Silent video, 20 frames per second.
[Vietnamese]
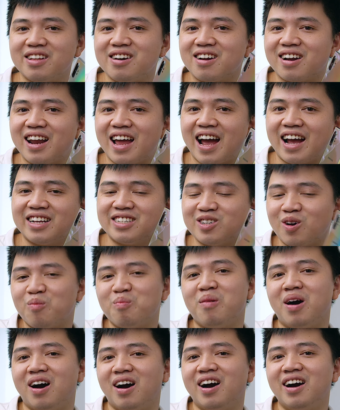tương lai
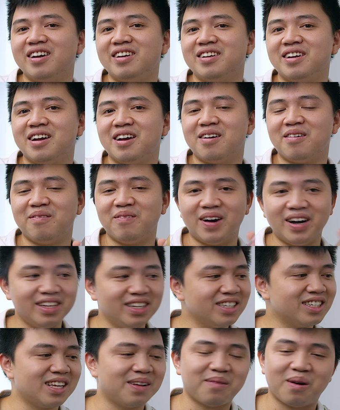rộng mở hơn với
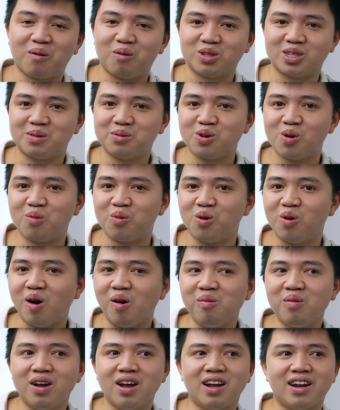những sản phẩm của Samsung, đúng
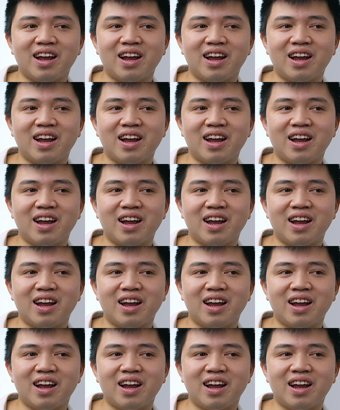không?